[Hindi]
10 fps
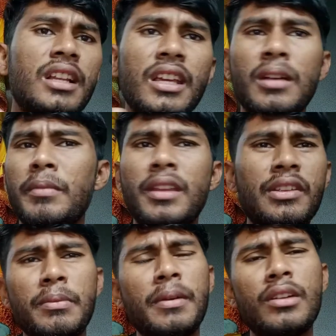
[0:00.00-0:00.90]
क्या हमारी
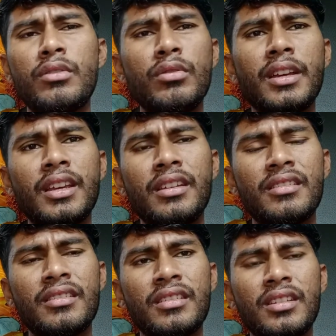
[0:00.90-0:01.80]
जबान टूट गई
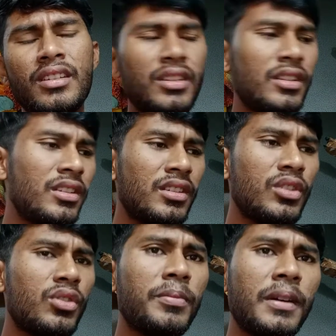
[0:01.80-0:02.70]

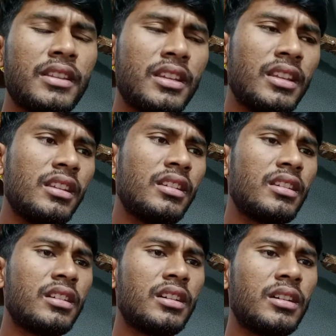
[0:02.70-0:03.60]
कोई बात नहीं
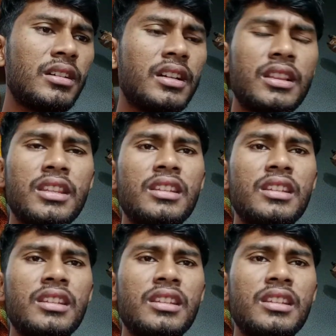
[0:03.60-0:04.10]
गलती